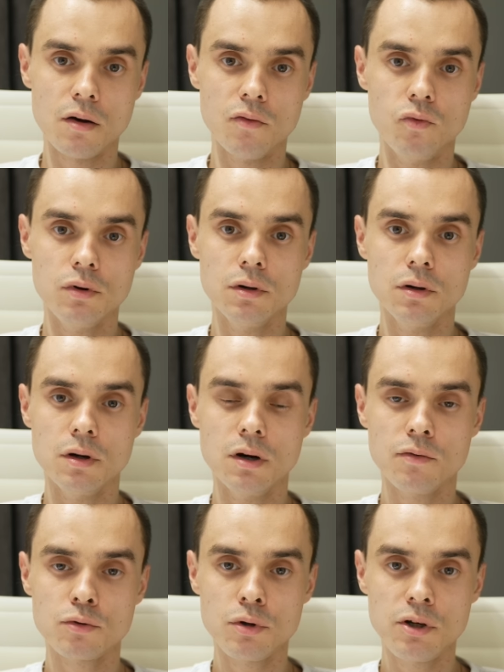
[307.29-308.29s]
В
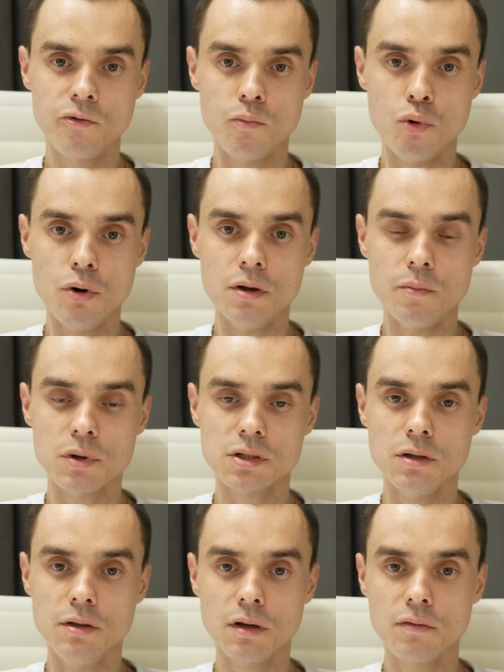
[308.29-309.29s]
Авроре в более
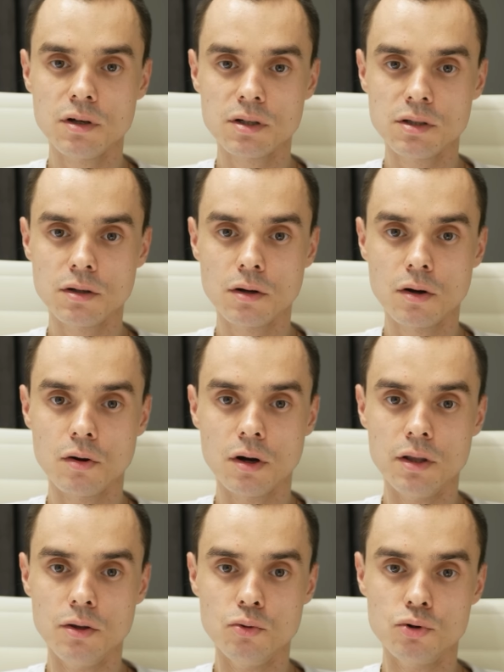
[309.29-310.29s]
последних версиях
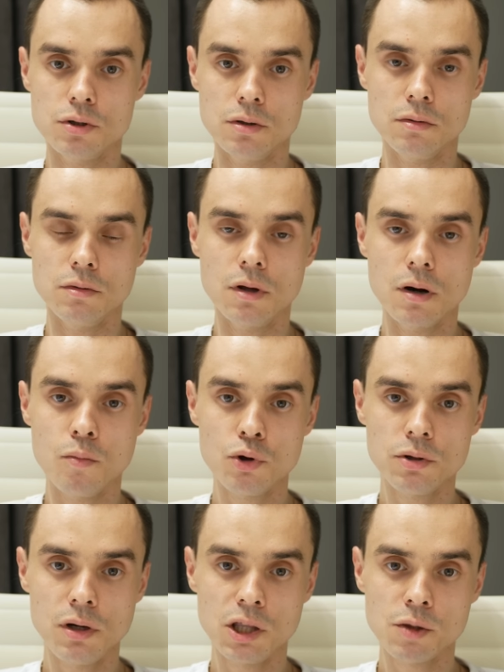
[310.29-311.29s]
они уже
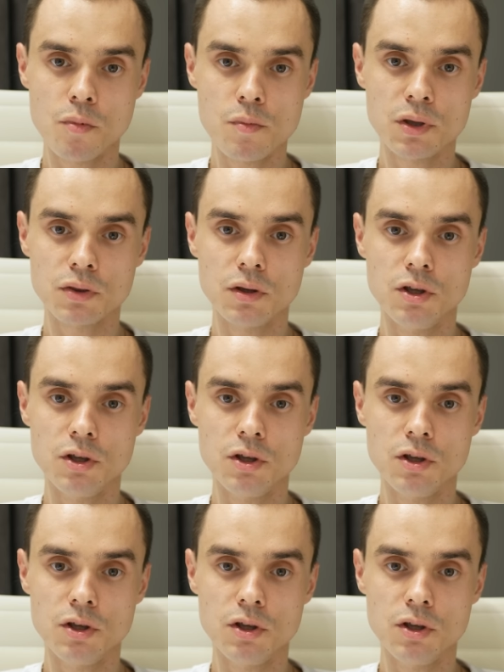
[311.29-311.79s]
доработали этот момент,